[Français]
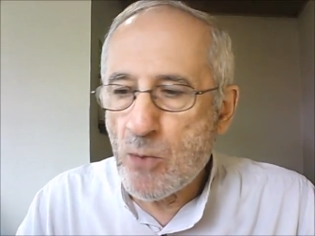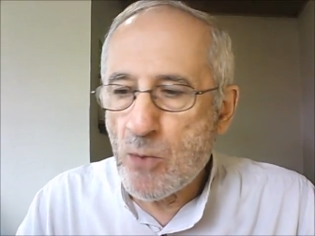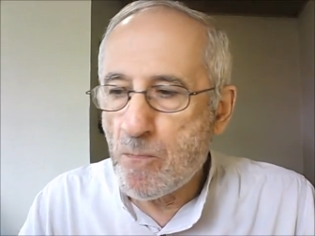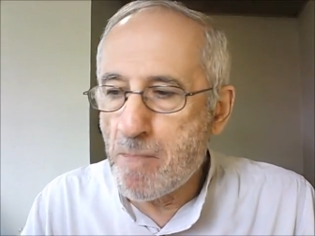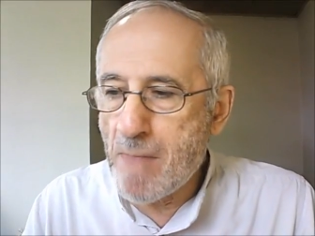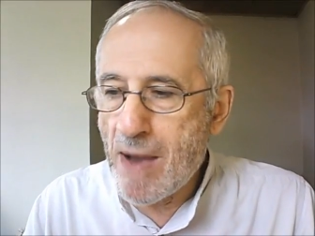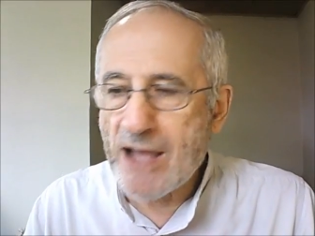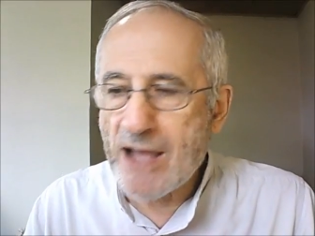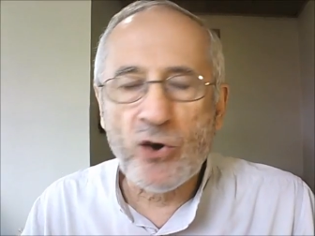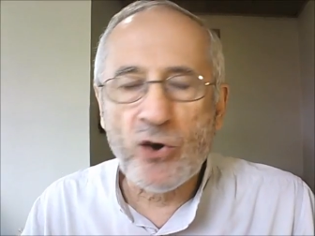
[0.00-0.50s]

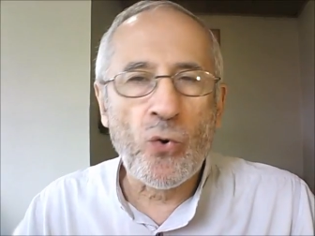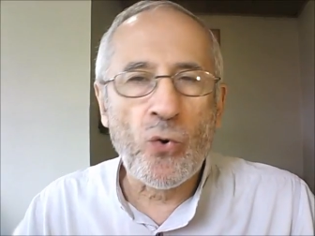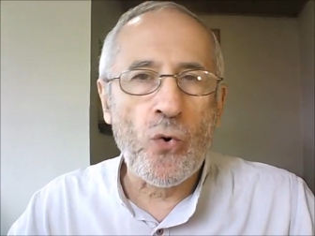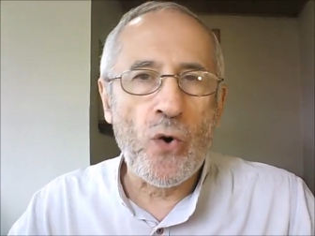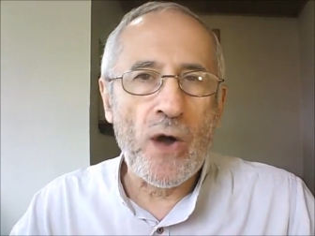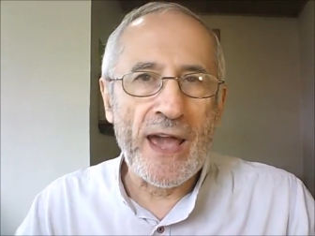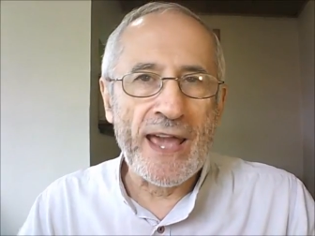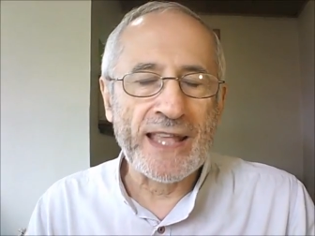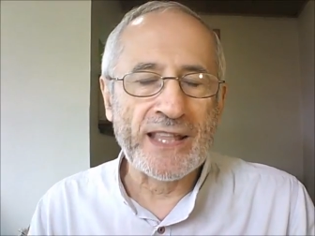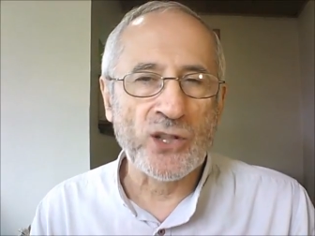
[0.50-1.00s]

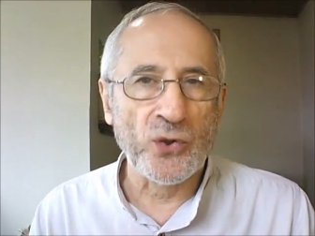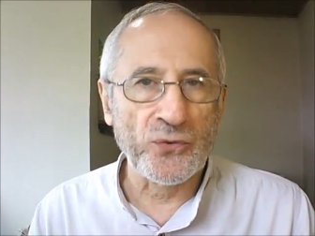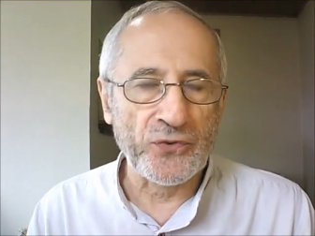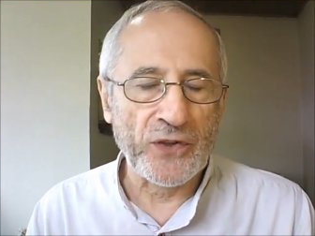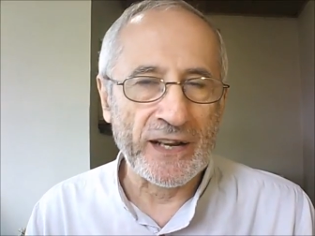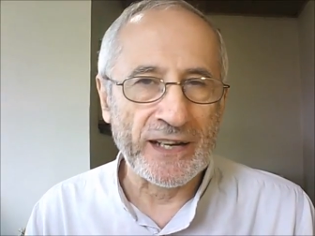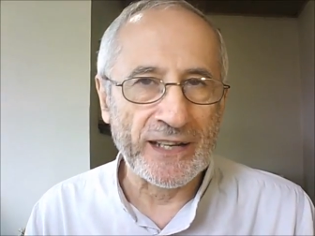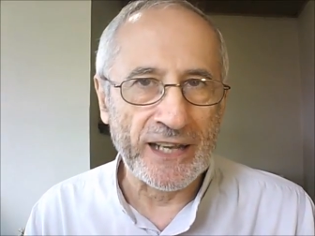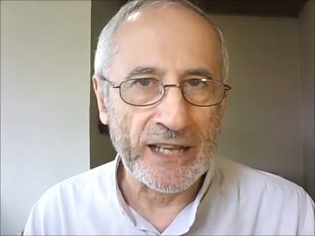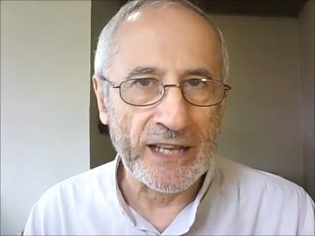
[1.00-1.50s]
Macron est en
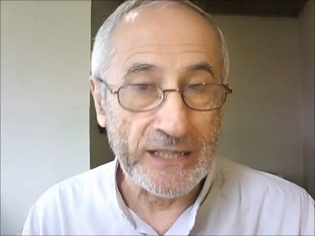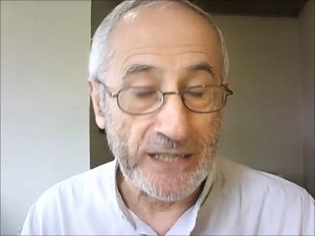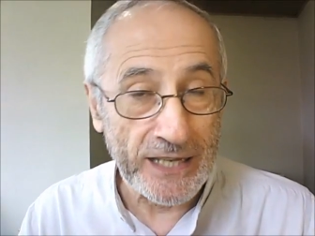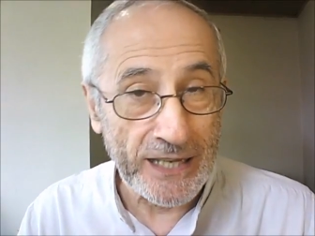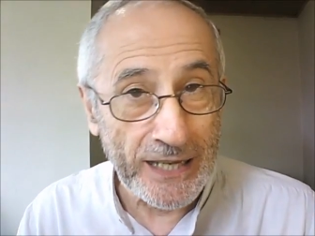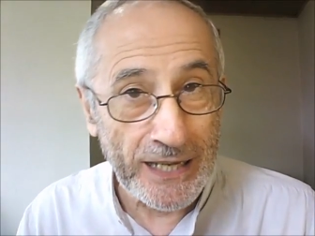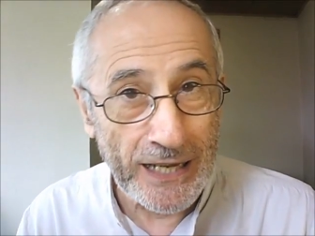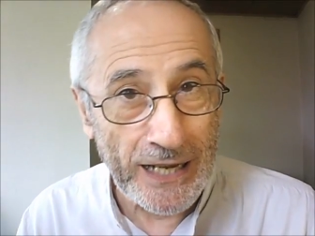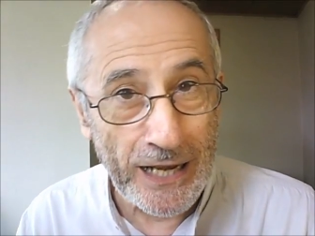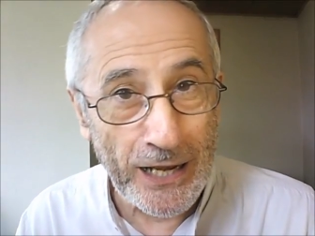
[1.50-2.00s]
fin de règne.
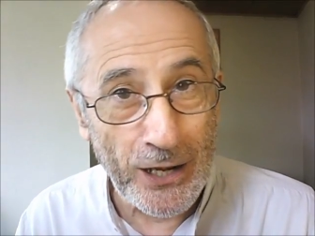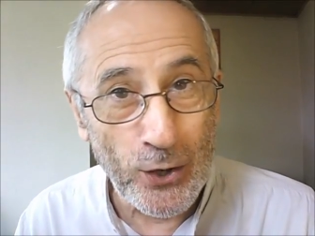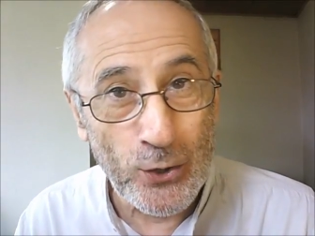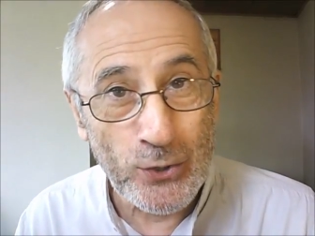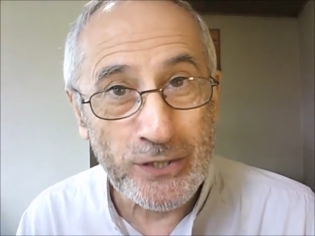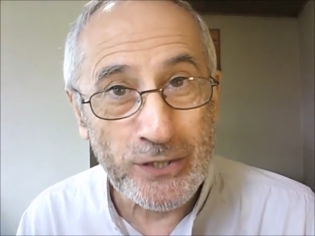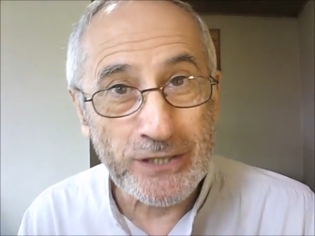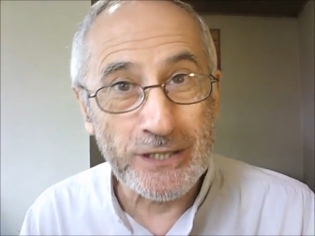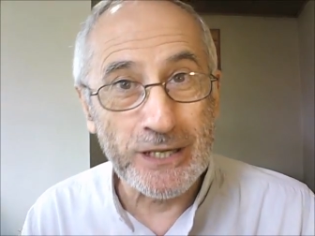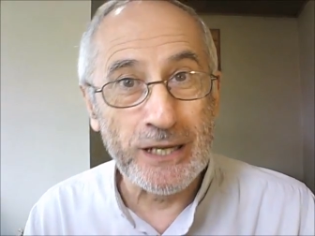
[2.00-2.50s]
Il le
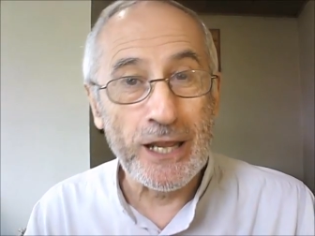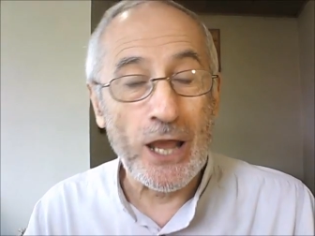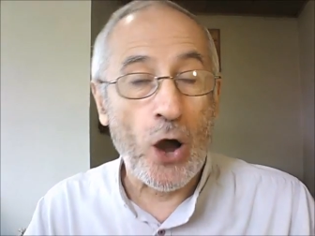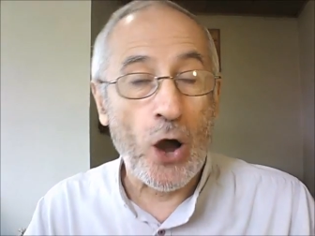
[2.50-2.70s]
sait.